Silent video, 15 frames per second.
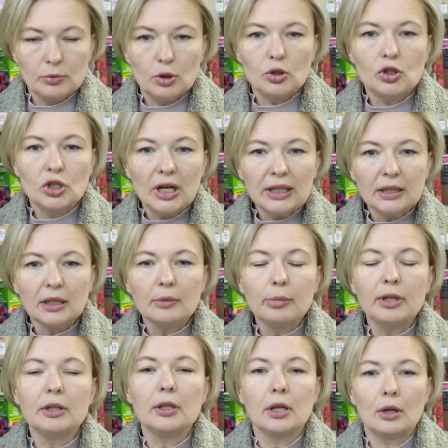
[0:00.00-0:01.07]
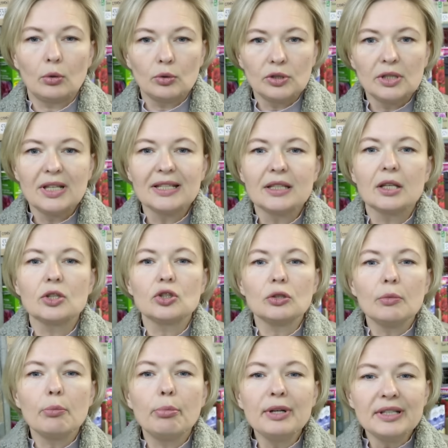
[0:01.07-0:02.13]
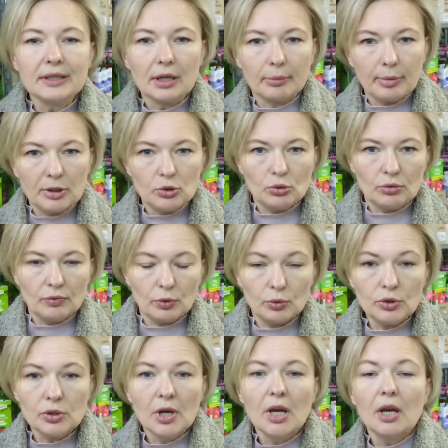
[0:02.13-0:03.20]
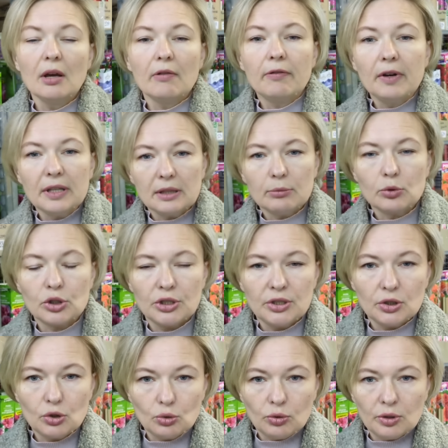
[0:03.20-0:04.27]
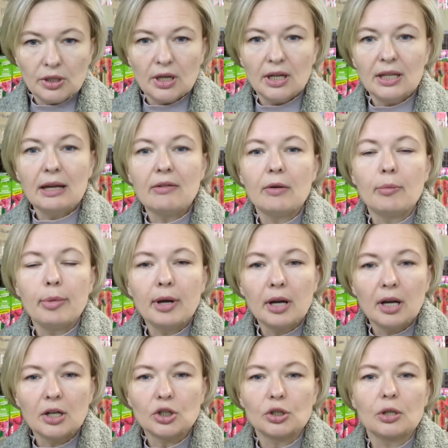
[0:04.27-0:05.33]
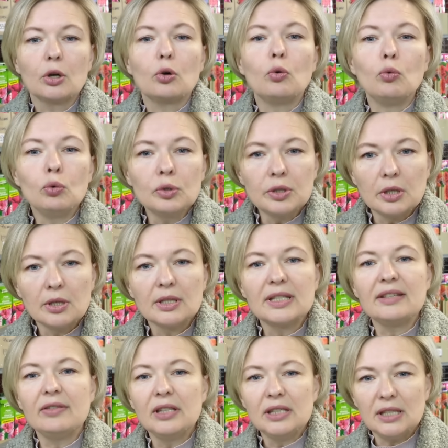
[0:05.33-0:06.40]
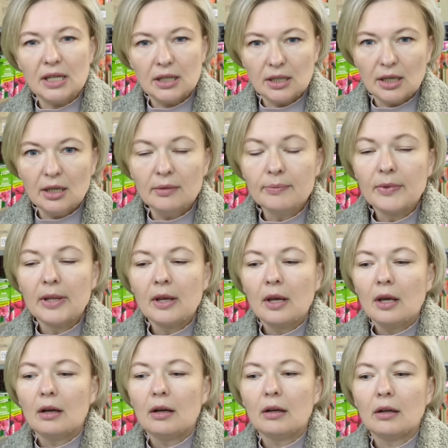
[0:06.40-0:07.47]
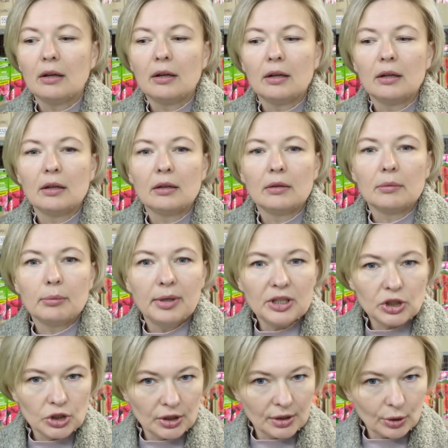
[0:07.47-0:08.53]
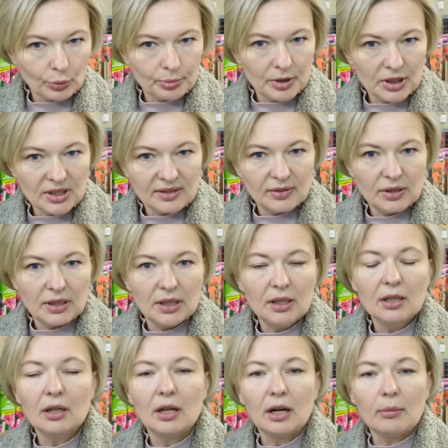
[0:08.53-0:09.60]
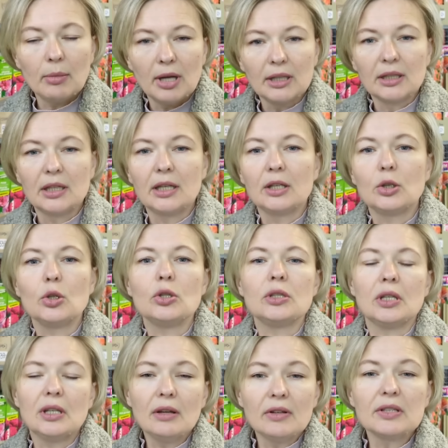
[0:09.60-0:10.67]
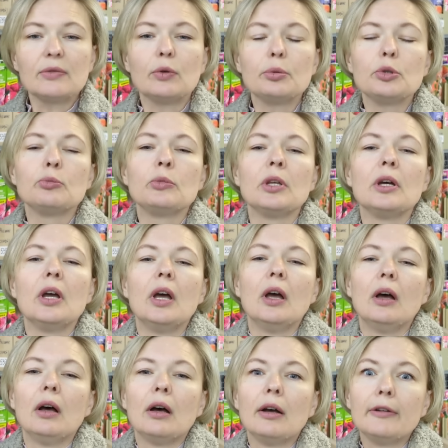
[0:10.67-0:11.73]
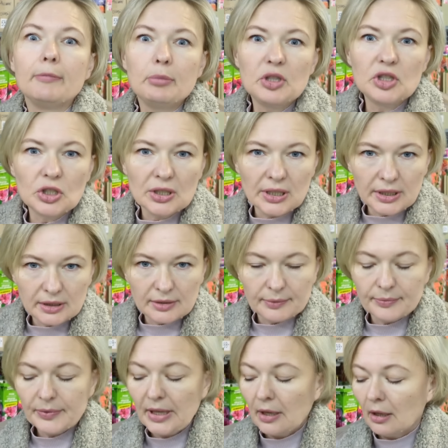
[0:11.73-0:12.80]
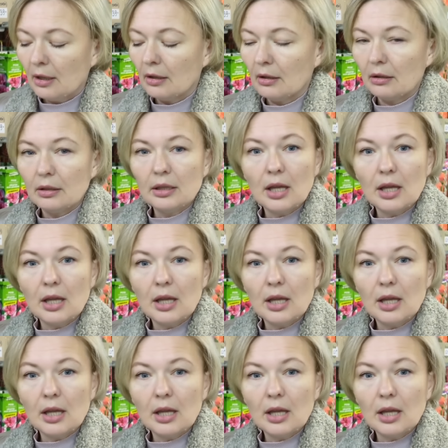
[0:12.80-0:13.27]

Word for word: То есть чайно-гибридная роза достаточно быстро пойдет в рост. В этом уже сезоне она вам покажет куст цветения, а, большие крупные цветы ароматные, то есть она вас, в общем-то, а, впечатлит. Порадует.